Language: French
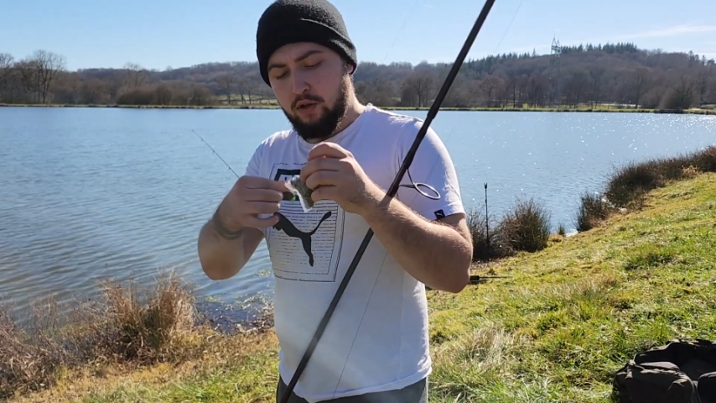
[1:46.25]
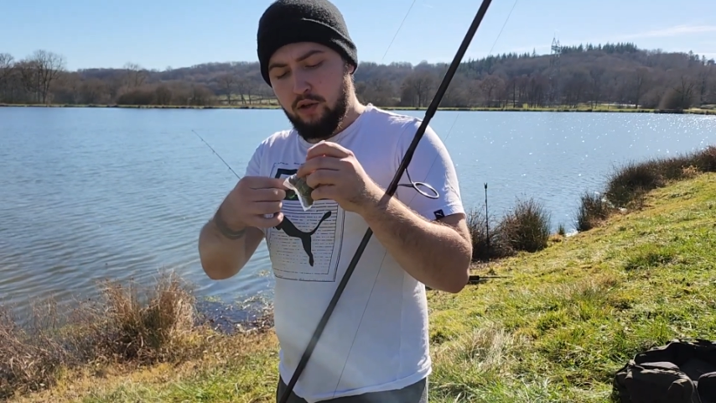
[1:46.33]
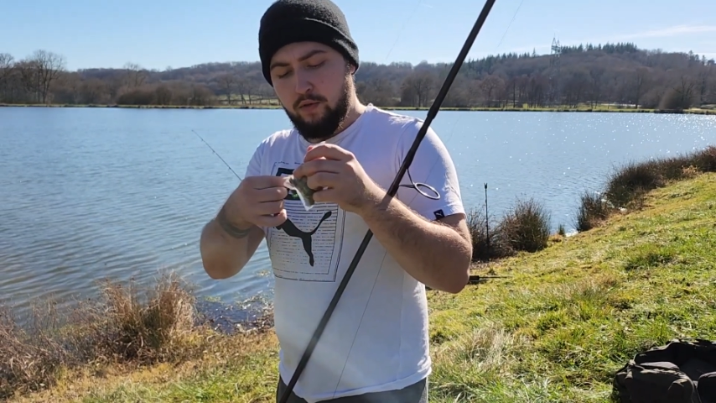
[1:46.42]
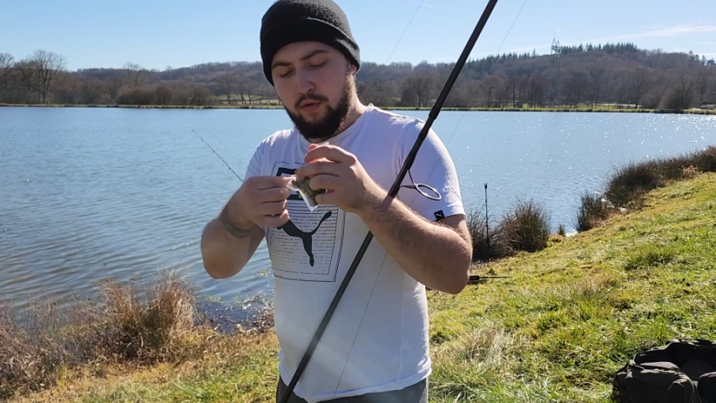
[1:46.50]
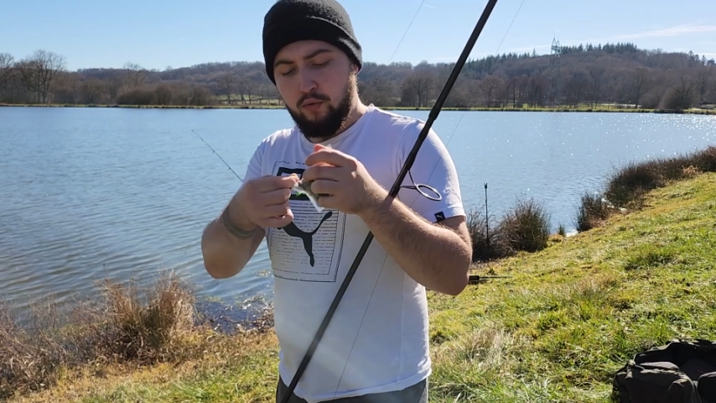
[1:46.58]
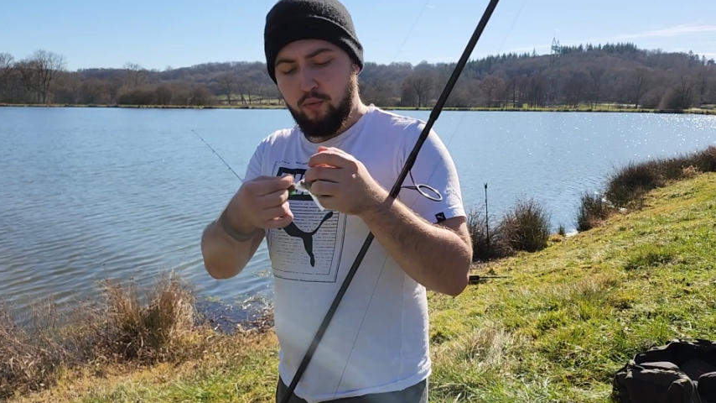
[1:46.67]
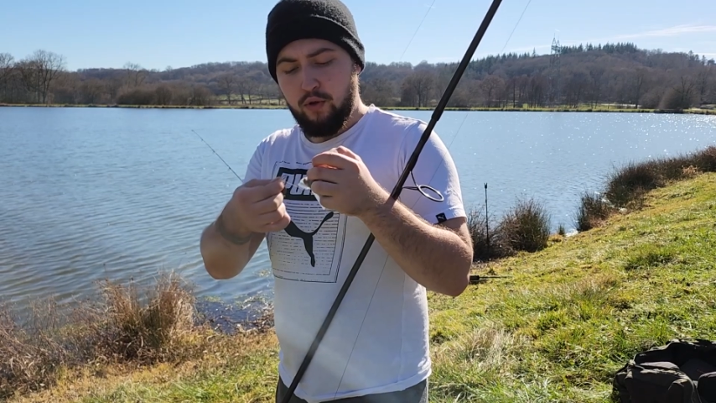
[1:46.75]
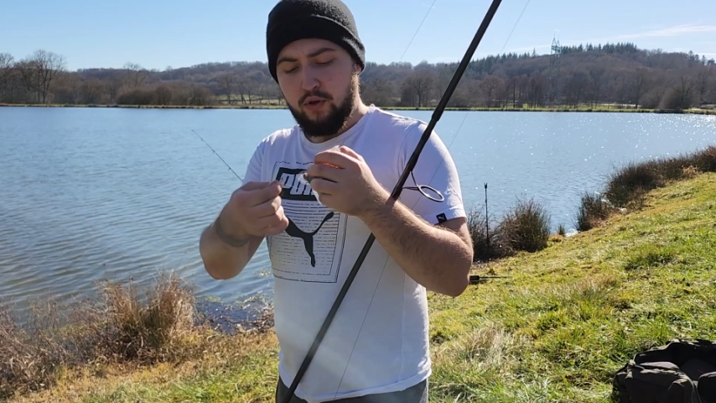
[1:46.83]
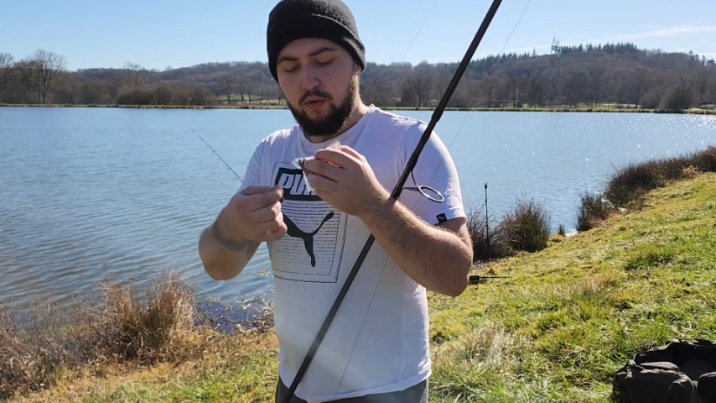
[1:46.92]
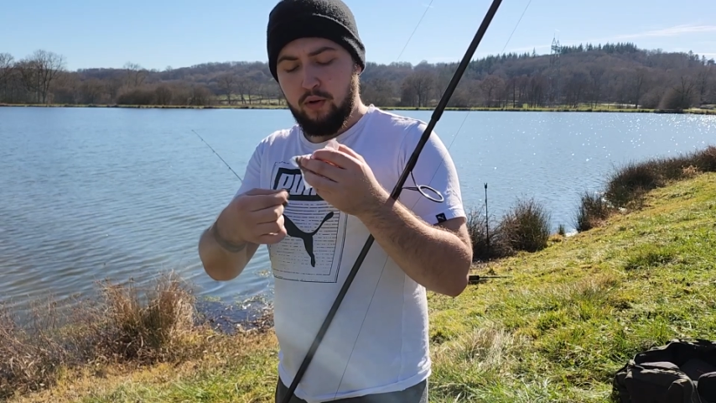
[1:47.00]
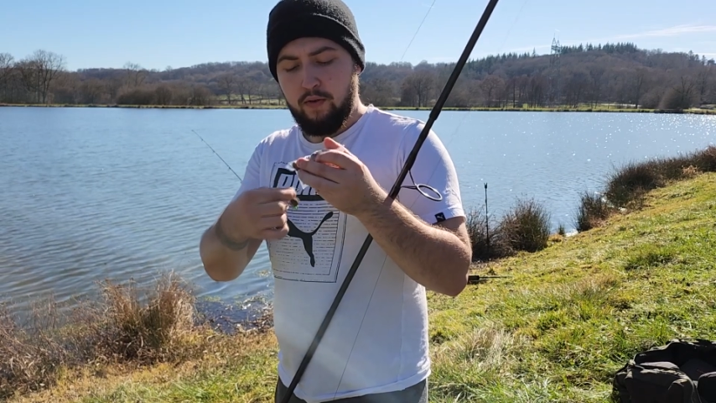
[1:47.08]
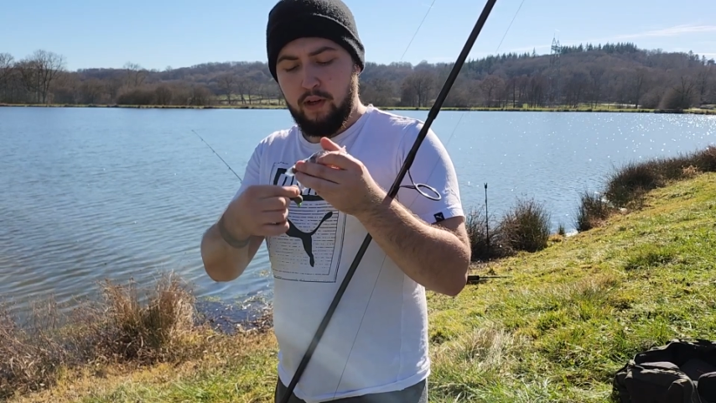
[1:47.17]
j'ai fait du
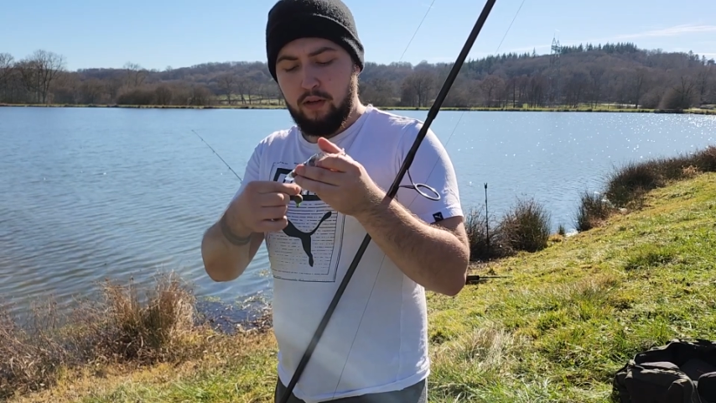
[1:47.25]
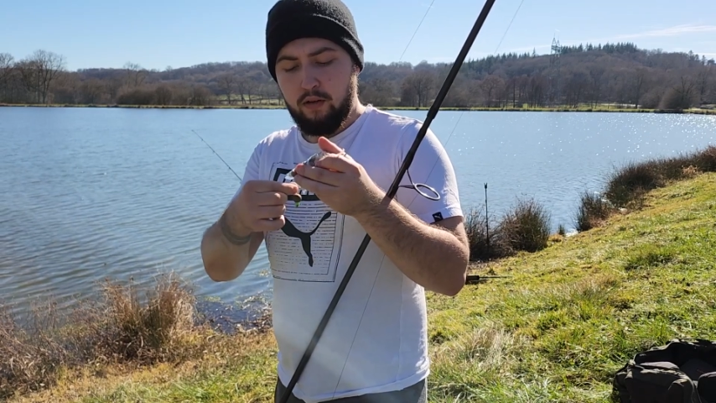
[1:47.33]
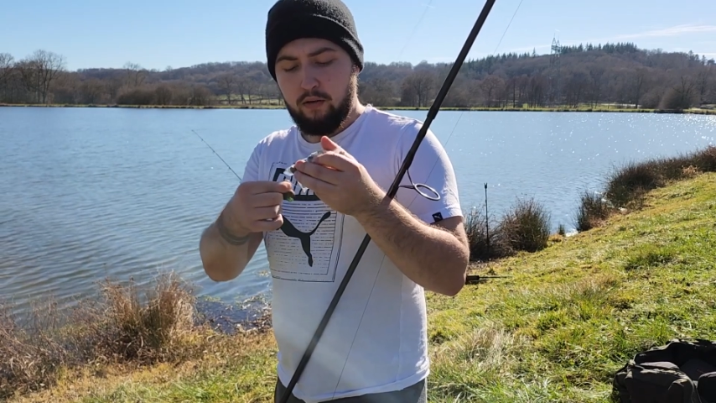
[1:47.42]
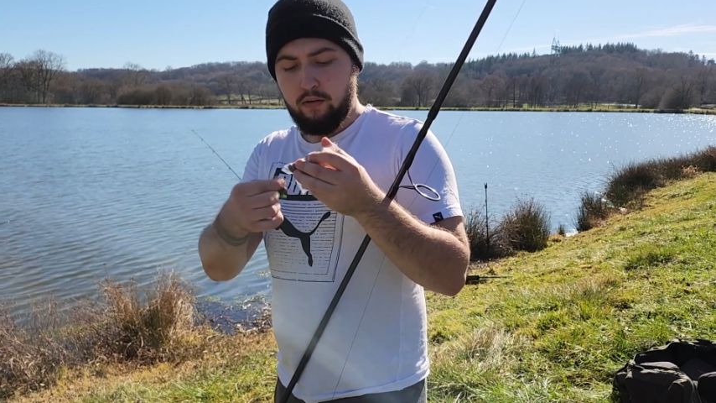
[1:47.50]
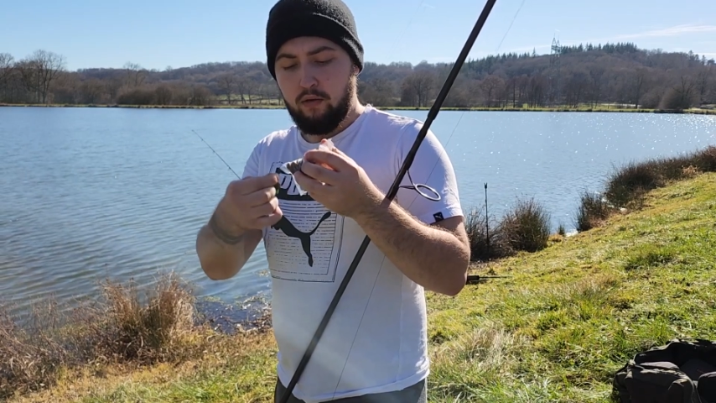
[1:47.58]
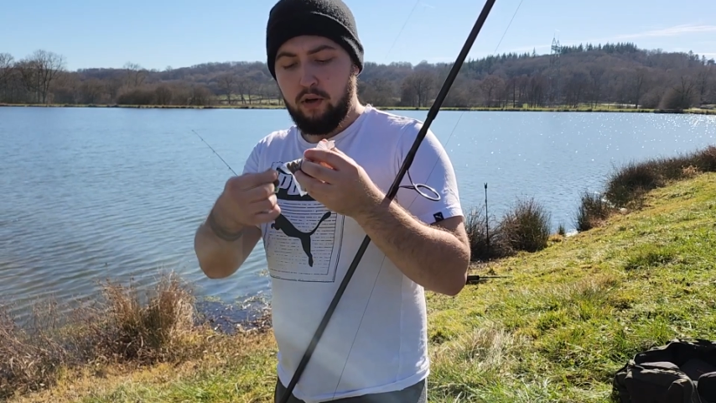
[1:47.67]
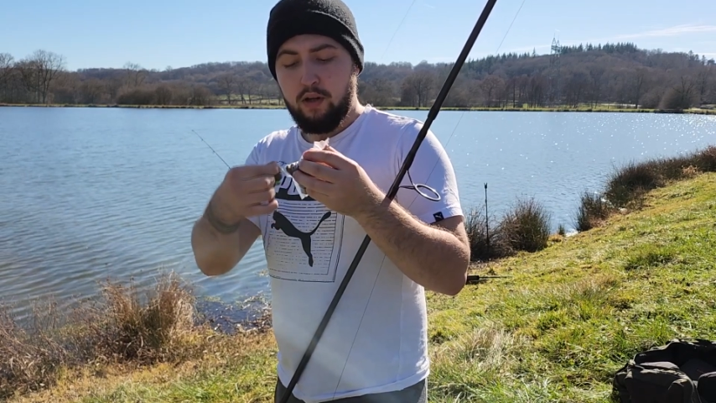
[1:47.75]
poisson avec dans